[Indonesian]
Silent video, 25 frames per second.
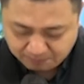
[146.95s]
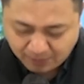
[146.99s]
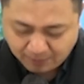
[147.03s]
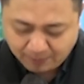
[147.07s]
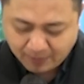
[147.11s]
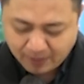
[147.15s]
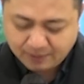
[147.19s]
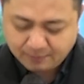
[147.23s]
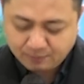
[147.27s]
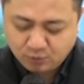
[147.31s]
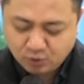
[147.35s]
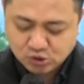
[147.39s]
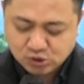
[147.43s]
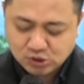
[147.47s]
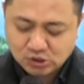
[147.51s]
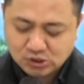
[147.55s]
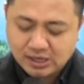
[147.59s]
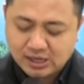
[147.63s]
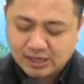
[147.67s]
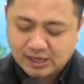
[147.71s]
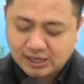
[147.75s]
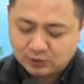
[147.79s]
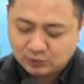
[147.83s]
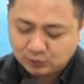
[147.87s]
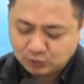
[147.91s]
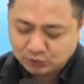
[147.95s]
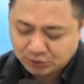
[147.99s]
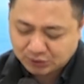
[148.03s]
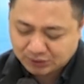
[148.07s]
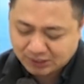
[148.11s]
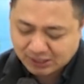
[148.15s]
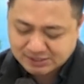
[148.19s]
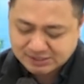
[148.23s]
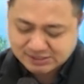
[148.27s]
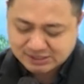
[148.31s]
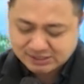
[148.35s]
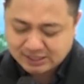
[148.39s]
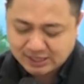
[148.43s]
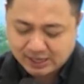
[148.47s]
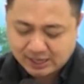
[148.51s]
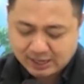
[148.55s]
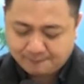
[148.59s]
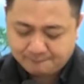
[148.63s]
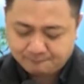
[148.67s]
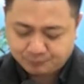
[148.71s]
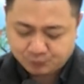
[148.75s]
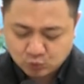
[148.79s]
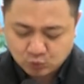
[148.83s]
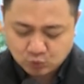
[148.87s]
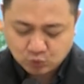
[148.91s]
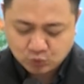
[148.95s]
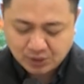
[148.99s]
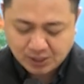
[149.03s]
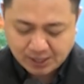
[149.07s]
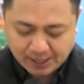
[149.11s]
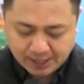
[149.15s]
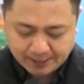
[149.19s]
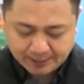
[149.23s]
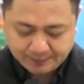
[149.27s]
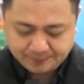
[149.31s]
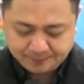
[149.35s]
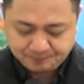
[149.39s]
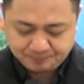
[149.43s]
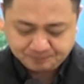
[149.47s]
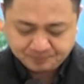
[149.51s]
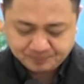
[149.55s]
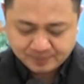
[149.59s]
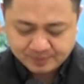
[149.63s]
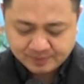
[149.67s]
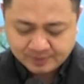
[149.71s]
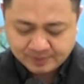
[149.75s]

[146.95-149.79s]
Bapak Ibu, saudaraku terkasih dalam Tuhan,